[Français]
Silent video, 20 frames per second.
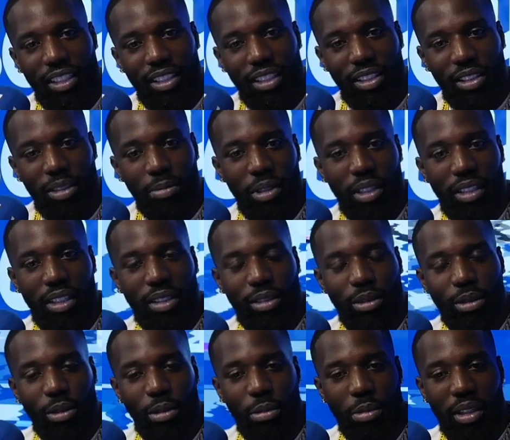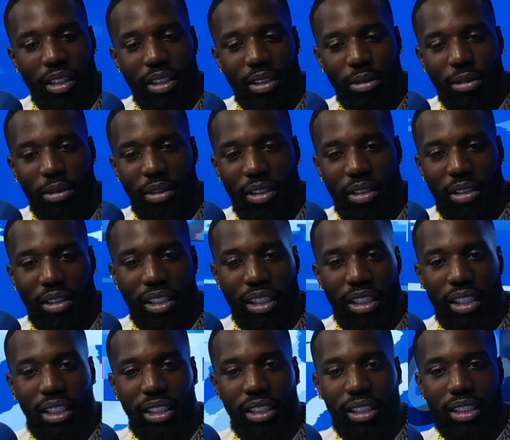j'ai mis une lettre sous son appellation et dans cette
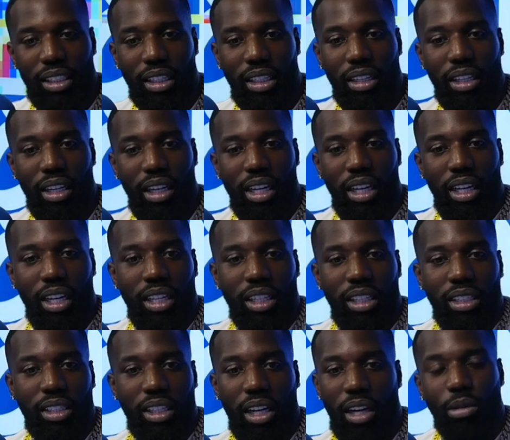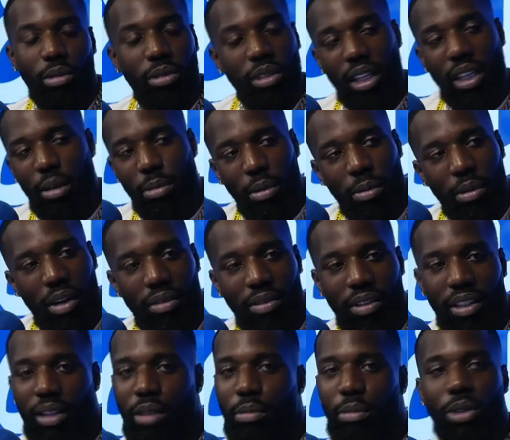lettre je racontais un peu ma
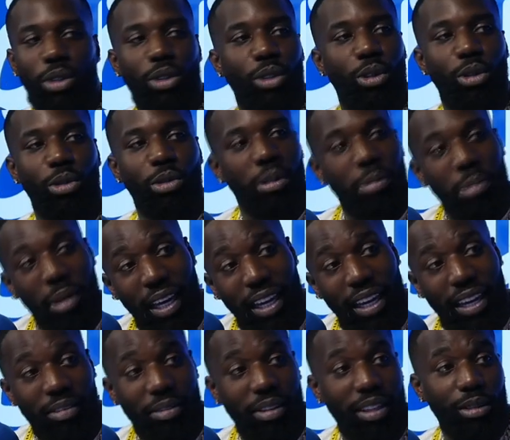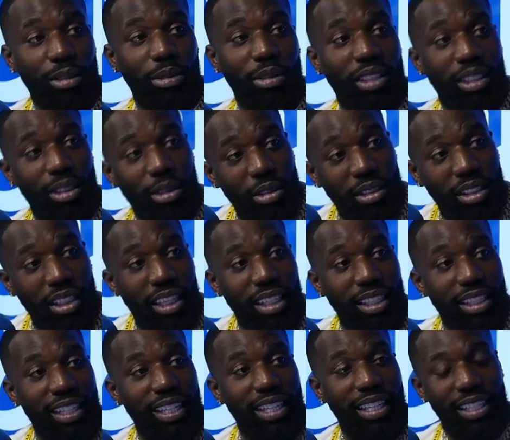vie en mode je suis prêt à faire toutes ces choses oh, là
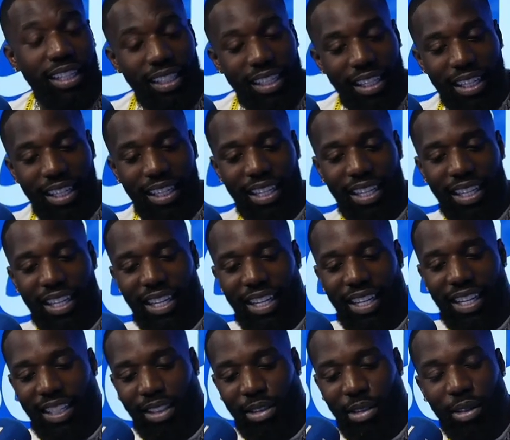mais je, je lui ai